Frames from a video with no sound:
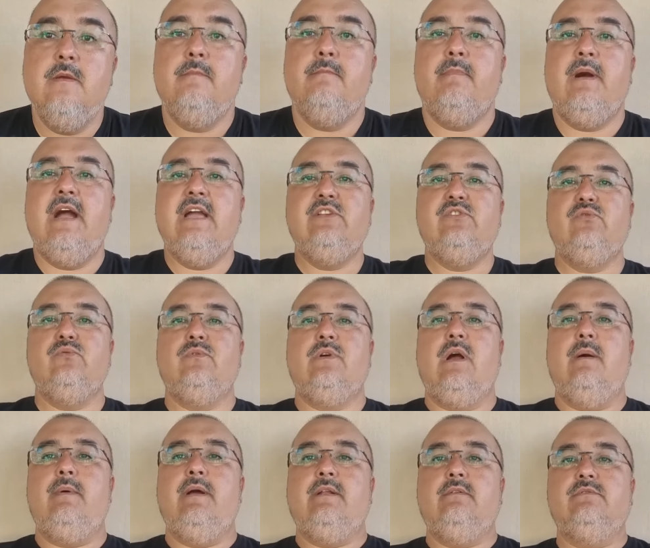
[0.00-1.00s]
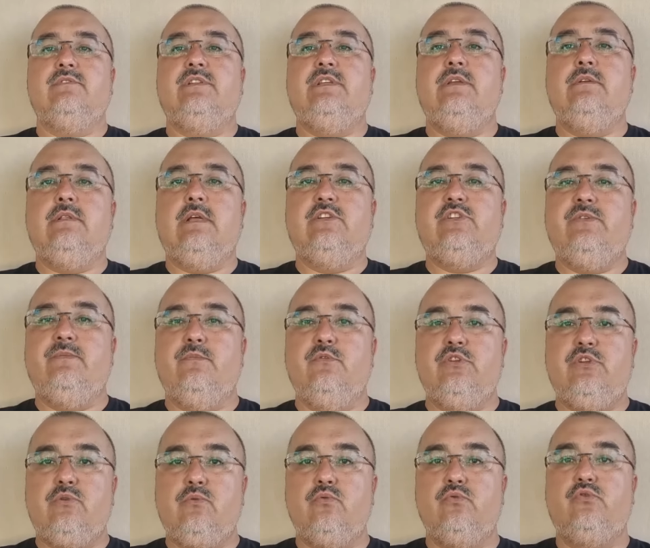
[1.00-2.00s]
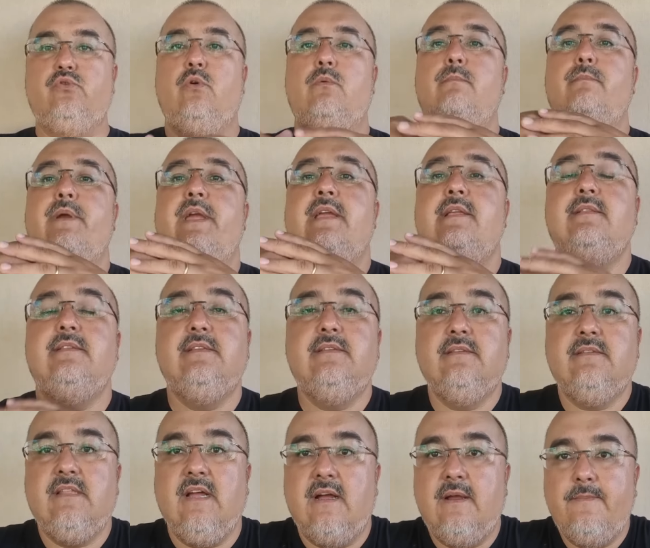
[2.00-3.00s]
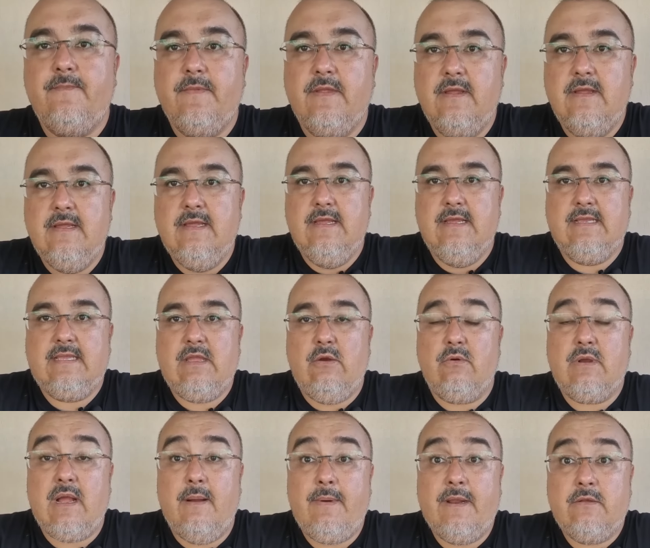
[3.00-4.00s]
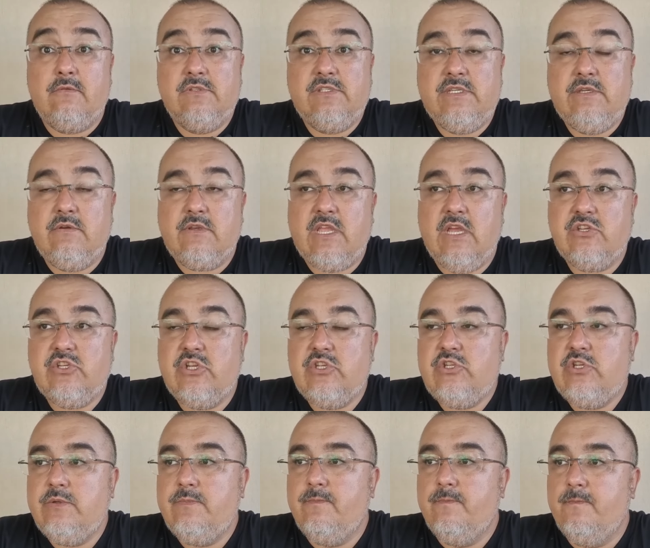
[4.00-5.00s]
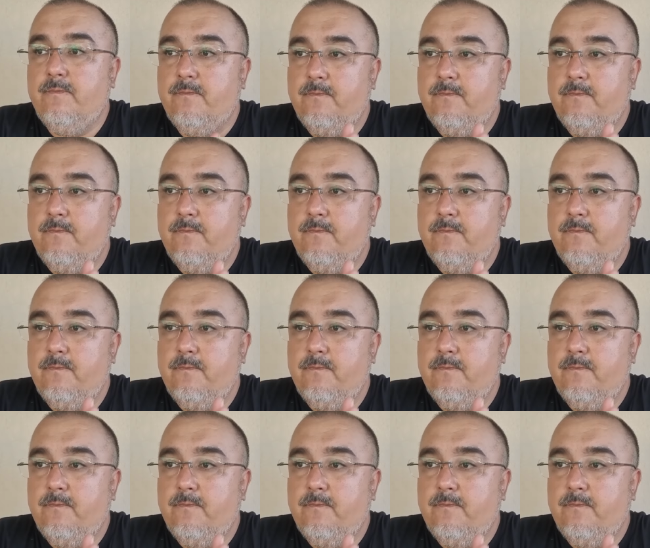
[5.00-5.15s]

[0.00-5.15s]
mais um camarãozinho da de Custom Baits, tá? Que é um camarãozinho que a gente